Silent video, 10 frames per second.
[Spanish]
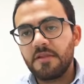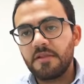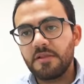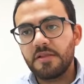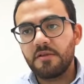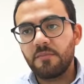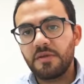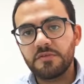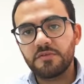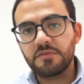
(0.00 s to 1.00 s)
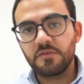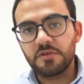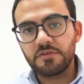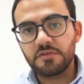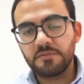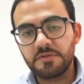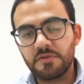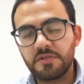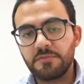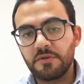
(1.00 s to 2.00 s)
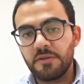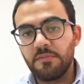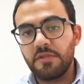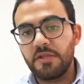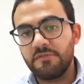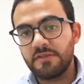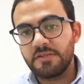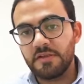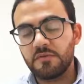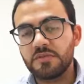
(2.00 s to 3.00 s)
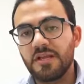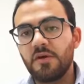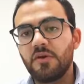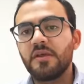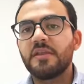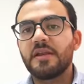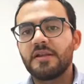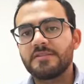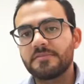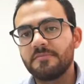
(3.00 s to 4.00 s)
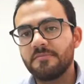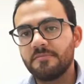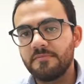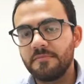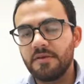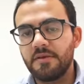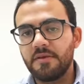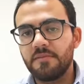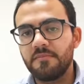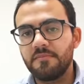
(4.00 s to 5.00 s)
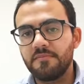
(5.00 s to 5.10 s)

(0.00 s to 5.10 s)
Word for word: tener operaciones con estas personas porque pueden afectarnos a la hora de darles, eh,